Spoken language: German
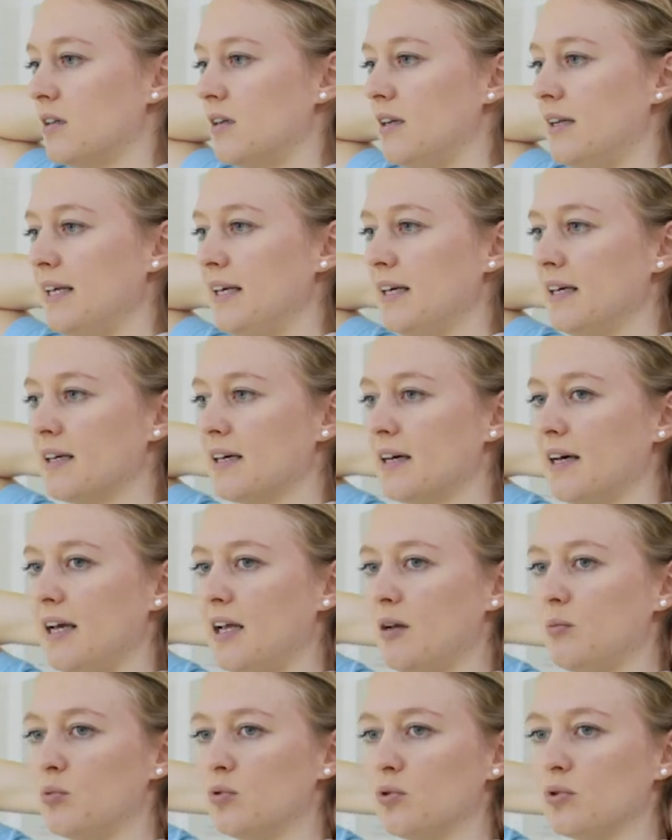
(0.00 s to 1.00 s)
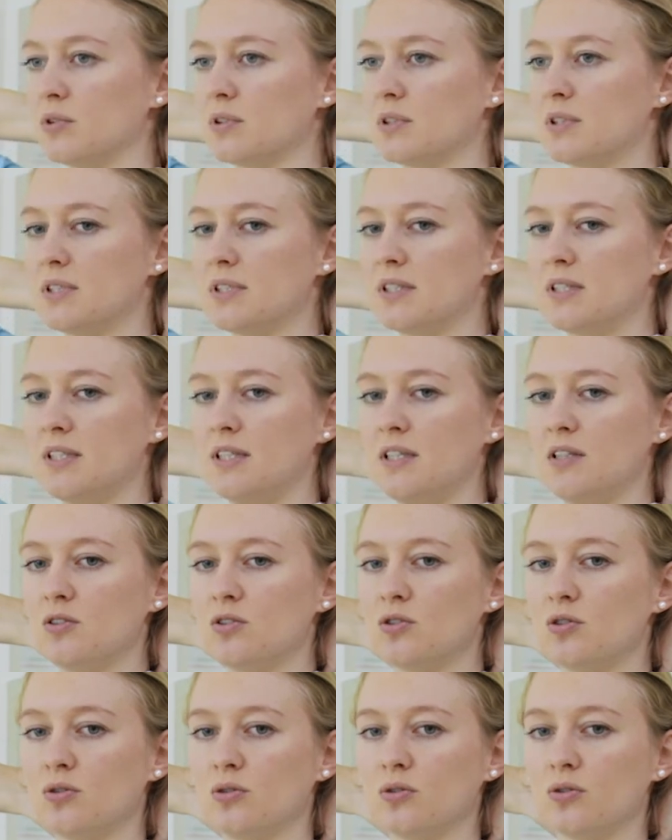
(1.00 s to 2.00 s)
linker Ellbogen
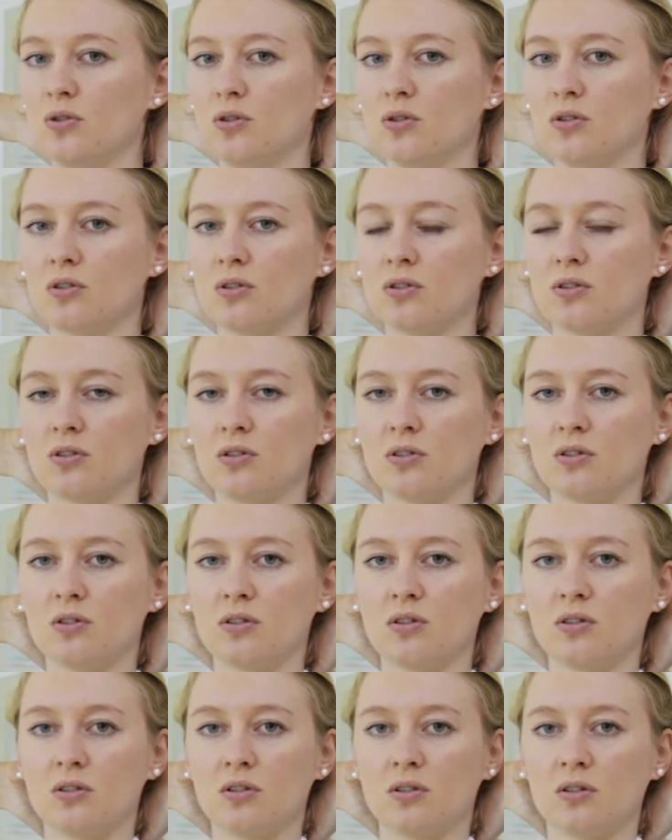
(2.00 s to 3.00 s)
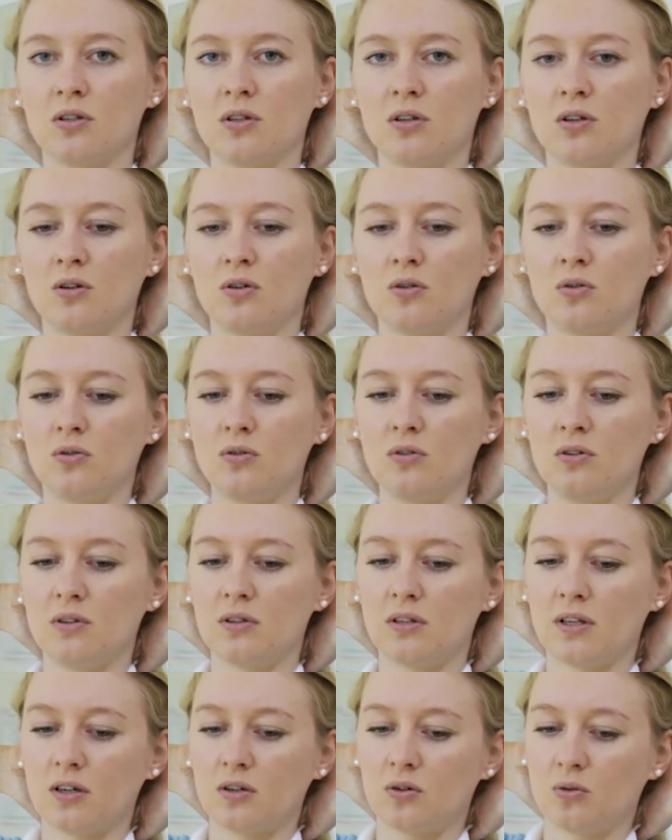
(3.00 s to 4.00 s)
zieht zurück und
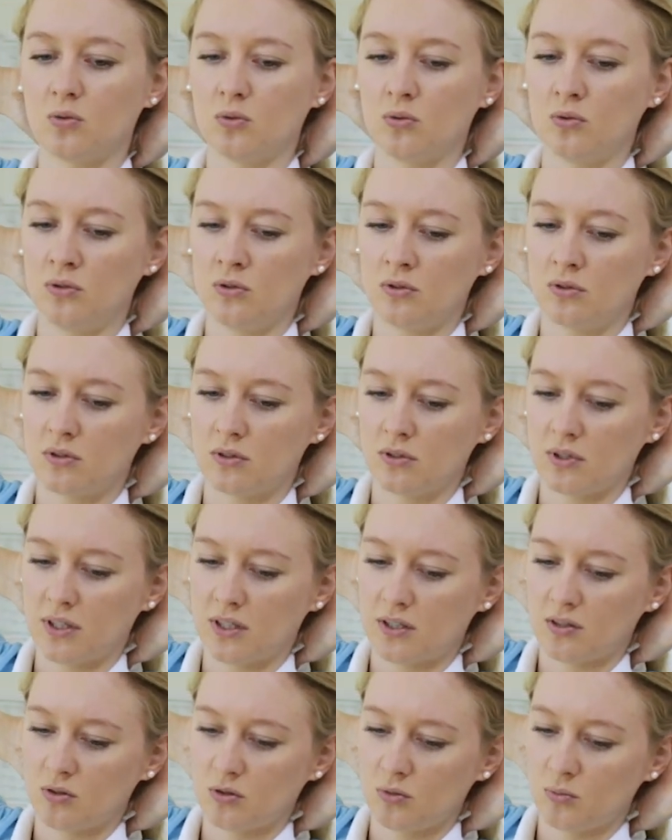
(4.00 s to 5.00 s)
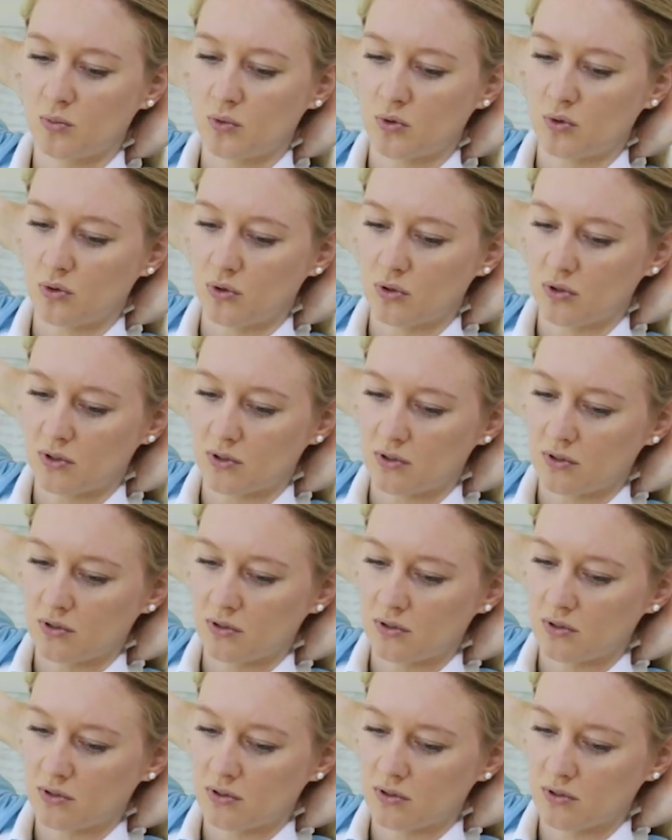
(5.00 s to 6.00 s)
nach unten Richtung Boden.
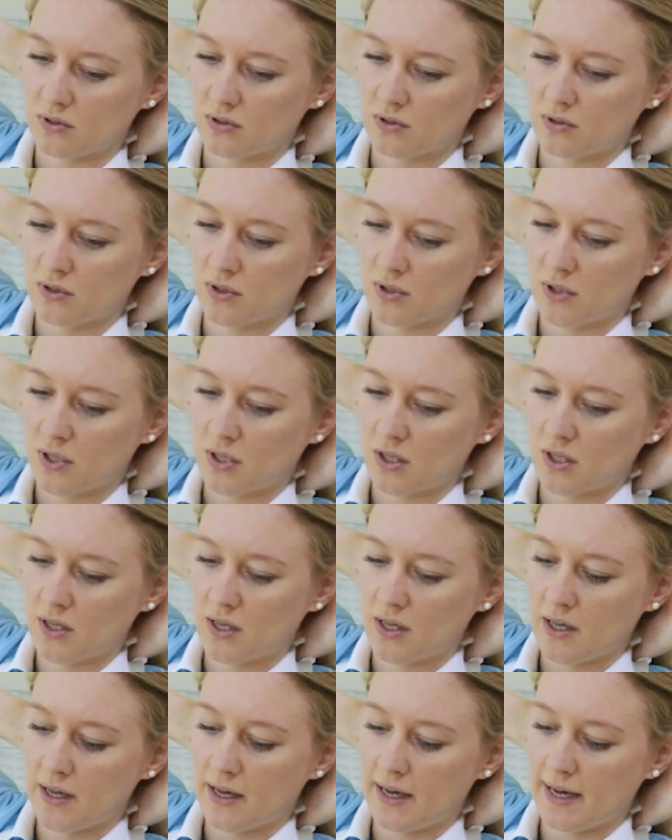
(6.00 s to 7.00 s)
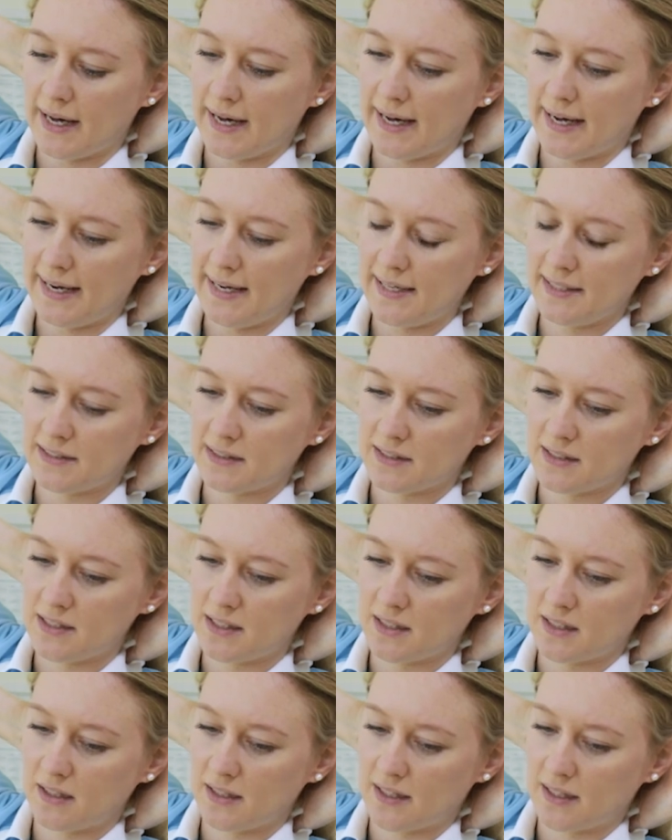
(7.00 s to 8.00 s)
Halten
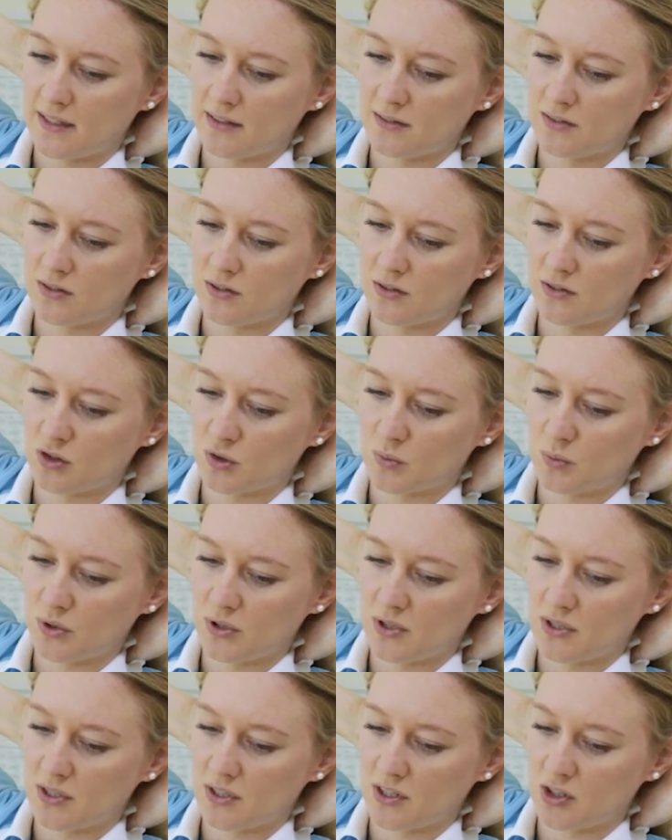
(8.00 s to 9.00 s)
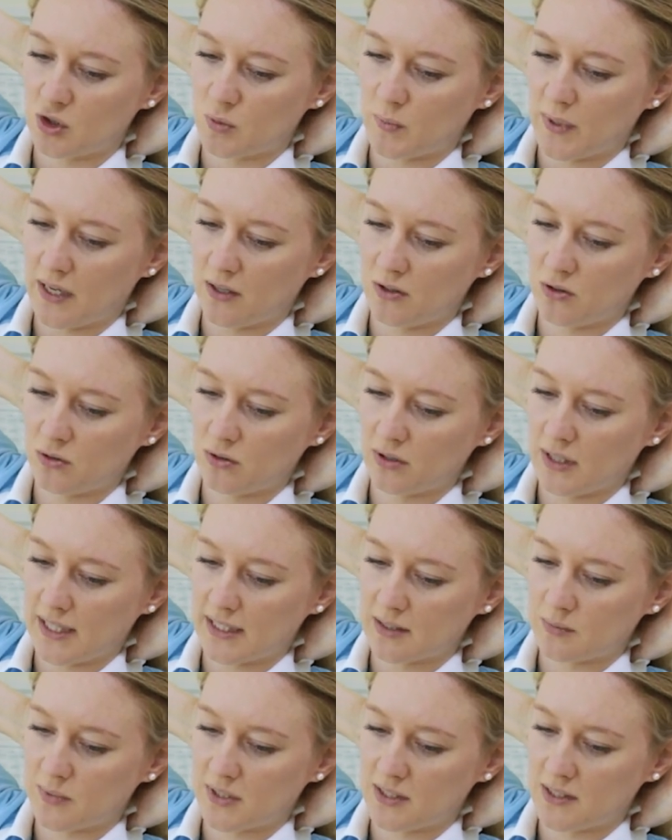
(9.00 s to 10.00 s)
Sie da, spüren Sie die Spannung,
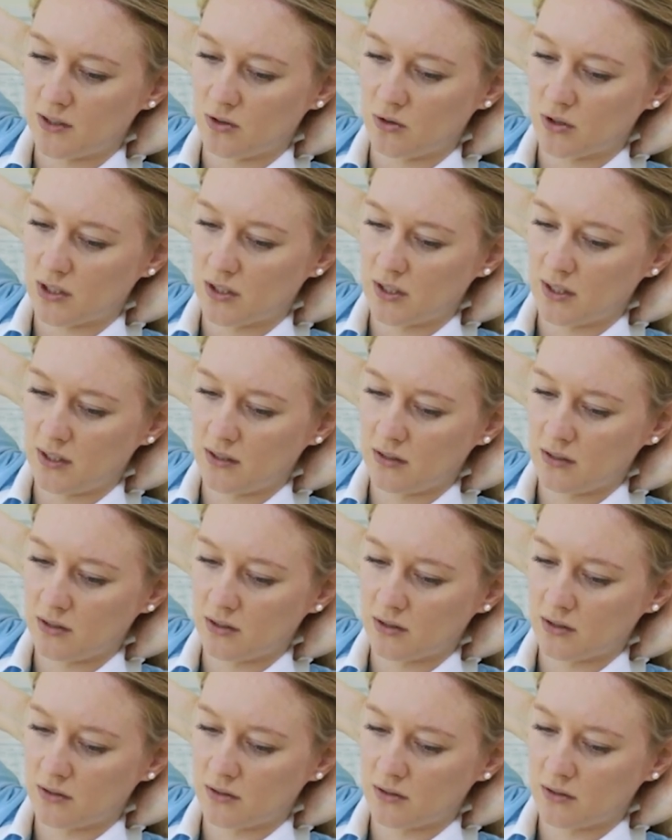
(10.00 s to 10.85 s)
atmen Sie dorthin